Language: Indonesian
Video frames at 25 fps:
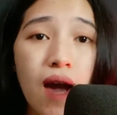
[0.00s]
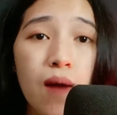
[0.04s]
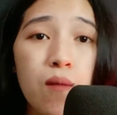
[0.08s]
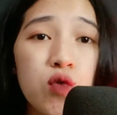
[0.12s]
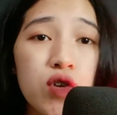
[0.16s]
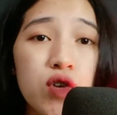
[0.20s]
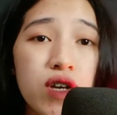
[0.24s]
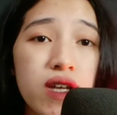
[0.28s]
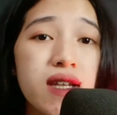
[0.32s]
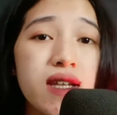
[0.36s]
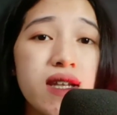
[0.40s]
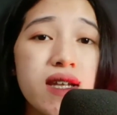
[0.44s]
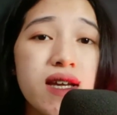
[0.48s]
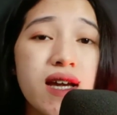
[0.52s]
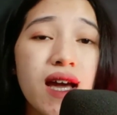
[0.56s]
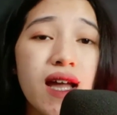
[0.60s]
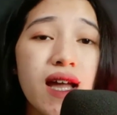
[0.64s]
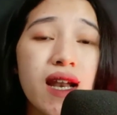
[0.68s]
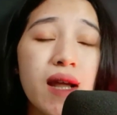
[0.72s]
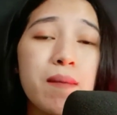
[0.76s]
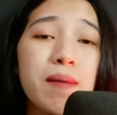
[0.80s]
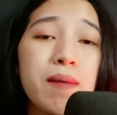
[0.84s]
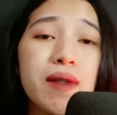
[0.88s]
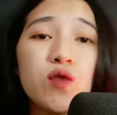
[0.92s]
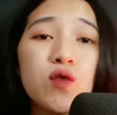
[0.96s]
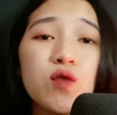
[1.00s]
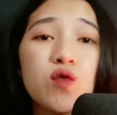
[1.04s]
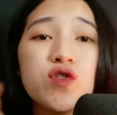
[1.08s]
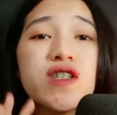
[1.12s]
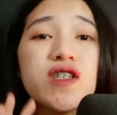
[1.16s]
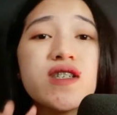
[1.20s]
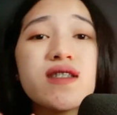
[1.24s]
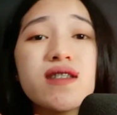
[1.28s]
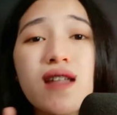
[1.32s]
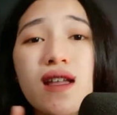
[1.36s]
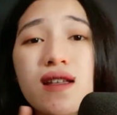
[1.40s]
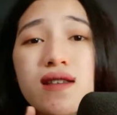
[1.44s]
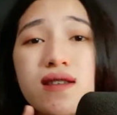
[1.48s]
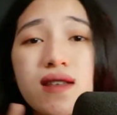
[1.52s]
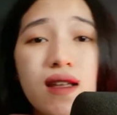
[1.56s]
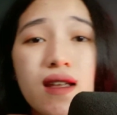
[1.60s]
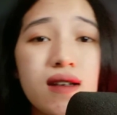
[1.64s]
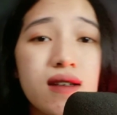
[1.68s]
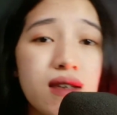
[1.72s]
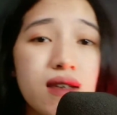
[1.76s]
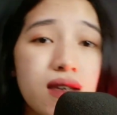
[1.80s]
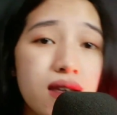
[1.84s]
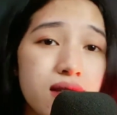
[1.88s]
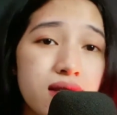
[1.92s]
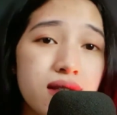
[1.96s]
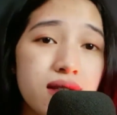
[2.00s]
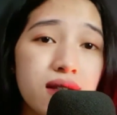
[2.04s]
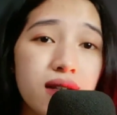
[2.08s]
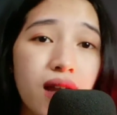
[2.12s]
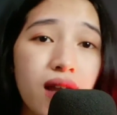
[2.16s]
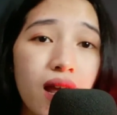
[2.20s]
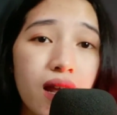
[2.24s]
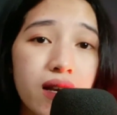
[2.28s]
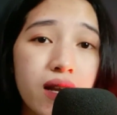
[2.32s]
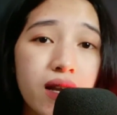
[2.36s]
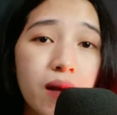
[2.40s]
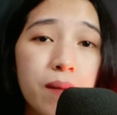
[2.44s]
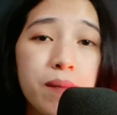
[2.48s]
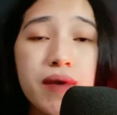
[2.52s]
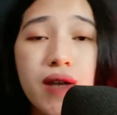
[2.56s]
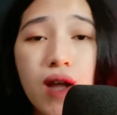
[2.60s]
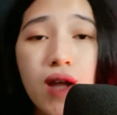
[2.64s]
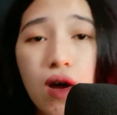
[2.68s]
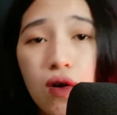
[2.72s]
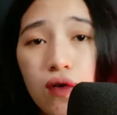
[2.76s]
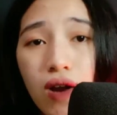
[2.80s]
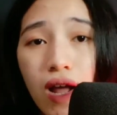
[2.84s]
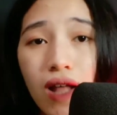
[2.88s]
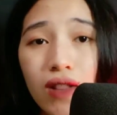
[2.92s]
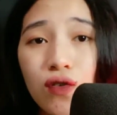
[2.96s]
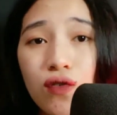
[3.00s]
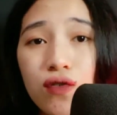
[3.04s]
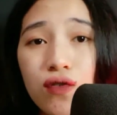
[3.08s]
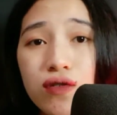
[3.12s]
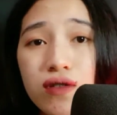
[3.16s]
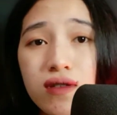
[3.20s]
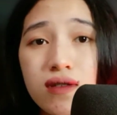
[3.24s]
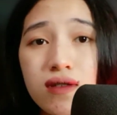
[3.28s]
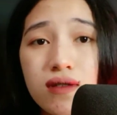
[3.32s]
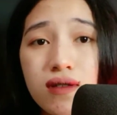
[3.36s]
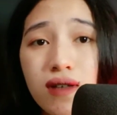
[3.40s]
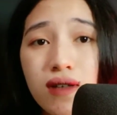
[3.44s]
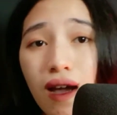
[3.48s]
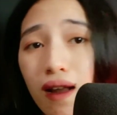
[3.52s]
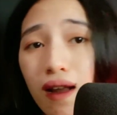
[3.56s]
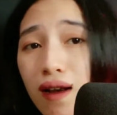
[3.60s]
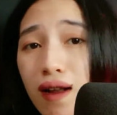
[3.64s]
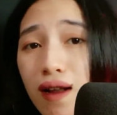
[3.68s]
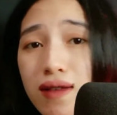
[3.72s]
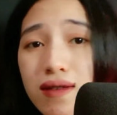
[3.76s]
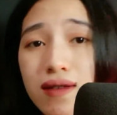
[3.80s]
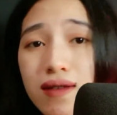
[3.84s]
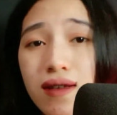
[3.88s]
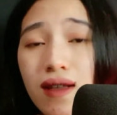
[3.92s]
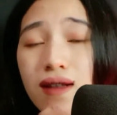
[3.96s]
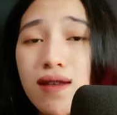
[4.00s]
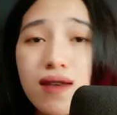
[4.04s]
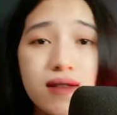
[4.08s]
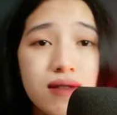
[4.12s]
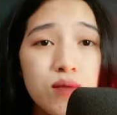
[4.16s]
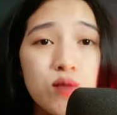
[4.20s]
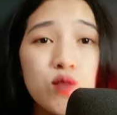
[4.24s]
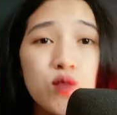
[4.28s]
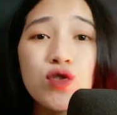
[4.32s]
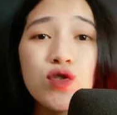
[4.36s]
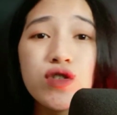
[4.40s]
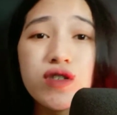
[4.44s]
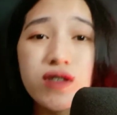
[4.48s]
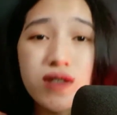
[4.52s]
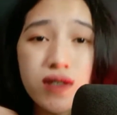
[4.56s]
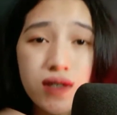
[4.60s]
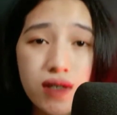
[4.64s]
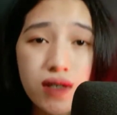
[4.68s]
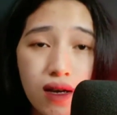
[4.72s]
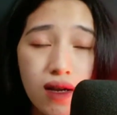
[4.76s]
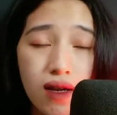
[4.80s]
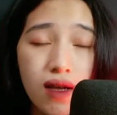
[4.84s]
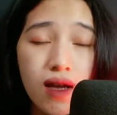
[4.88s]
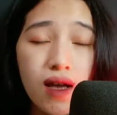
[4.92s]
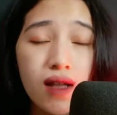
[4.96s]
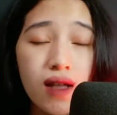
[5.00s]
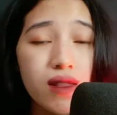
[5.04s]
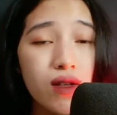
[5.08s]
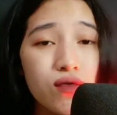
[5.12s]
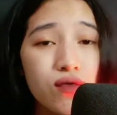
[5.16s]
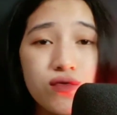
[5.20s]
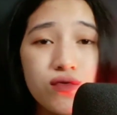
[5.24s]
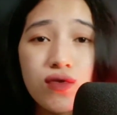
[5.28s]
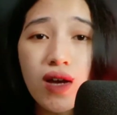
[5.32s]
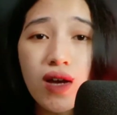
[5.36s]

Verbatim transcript: Mungkin ini karena bentuk cinta Jenkins terhadap Daun atau karena Jenkins bucin, nggak tahu juga